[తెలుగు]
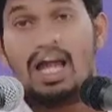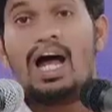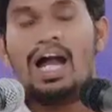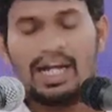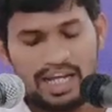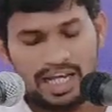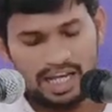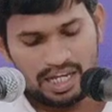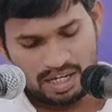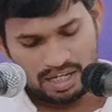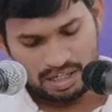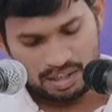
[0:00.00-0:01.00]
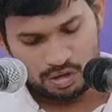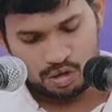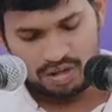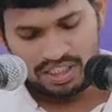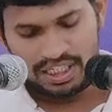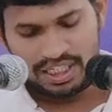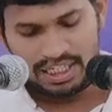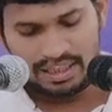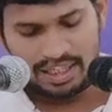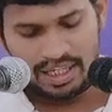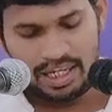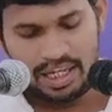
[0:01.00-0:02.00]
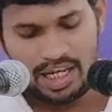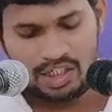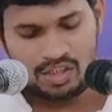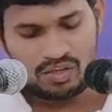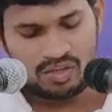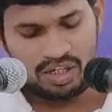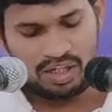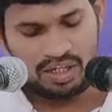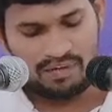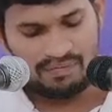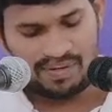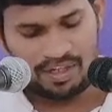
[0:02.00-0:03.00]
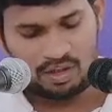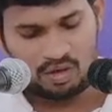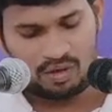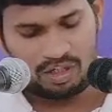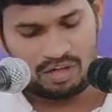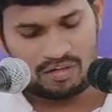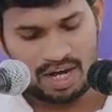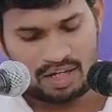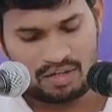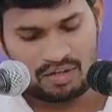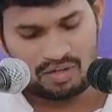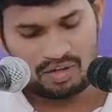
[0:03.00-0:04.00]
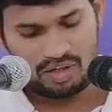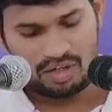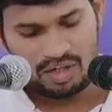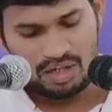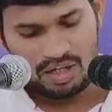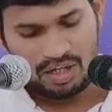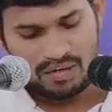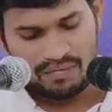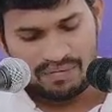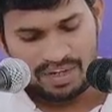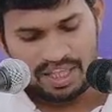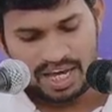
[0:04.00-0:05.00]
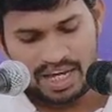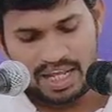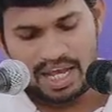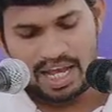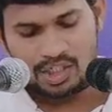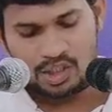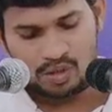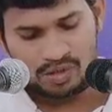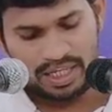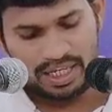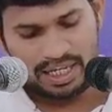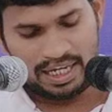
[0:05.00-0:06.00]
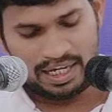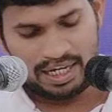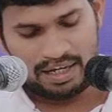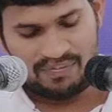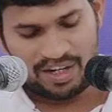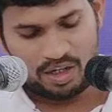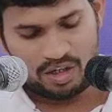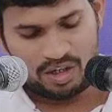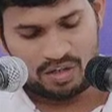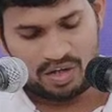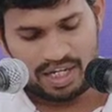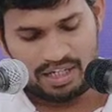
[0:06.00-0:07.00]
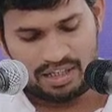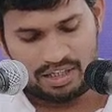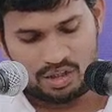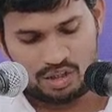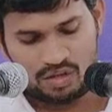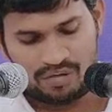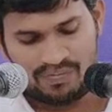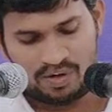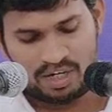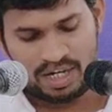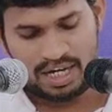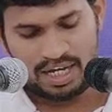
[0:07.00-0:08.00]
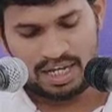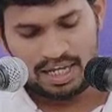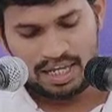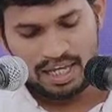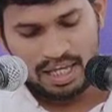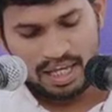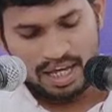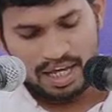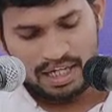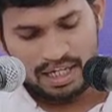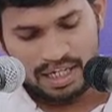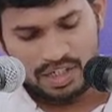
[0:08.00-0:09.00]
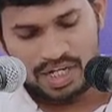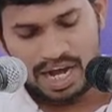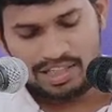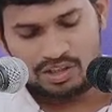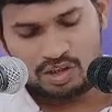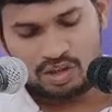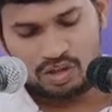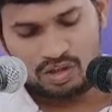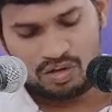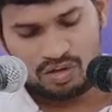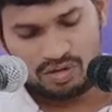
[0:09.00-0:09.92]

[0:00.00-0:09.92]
అక్కడ చూసినట్లయితే యేసుని పట్టుకొనిన వారు ప్రధాన యాజకుడైన కైప యొద్దకు ఆయన తీసుకొని పోగా అక్కడ శాస్త్రులను